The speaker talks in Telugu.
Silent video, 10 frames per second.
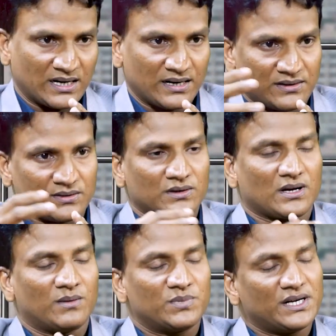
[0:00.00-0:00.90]
మార్కెట్
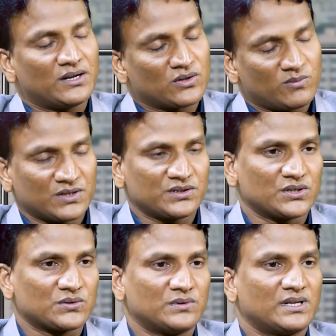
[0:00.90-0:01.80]
కాంపిటీటర్తో మనం
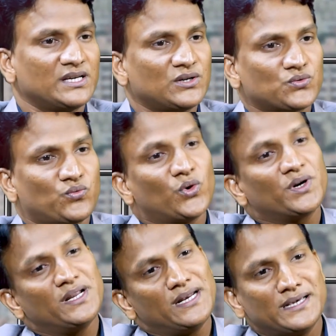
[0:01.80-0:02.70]
చేసుకుంటే ఈరోజు
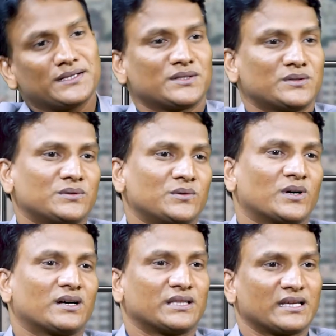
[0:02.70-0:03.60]
ఫోర్టీన్ ఇయర్స్
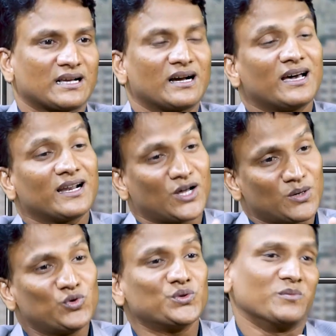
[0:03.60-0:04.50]
ఒక దీర్ఘకాలిక
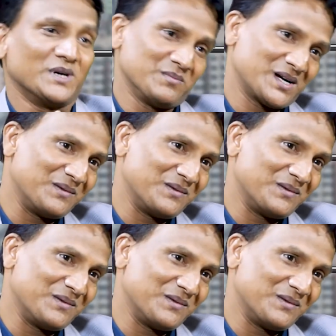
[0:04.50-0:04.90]
అనుభవం ఉంది మేడం మా